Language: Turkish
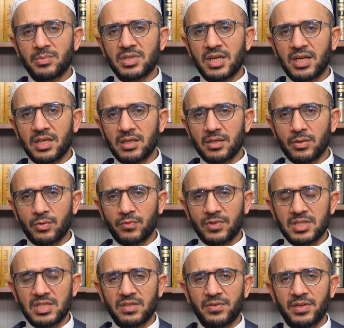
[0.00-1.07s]
camiye
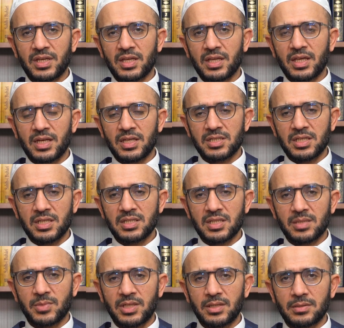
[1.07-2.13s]
vazifeye
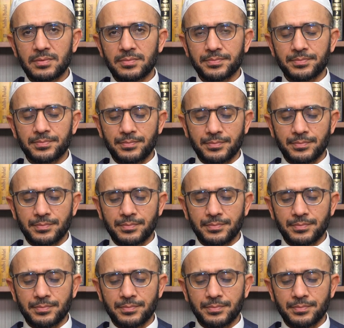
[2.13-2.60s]
geleceği zaman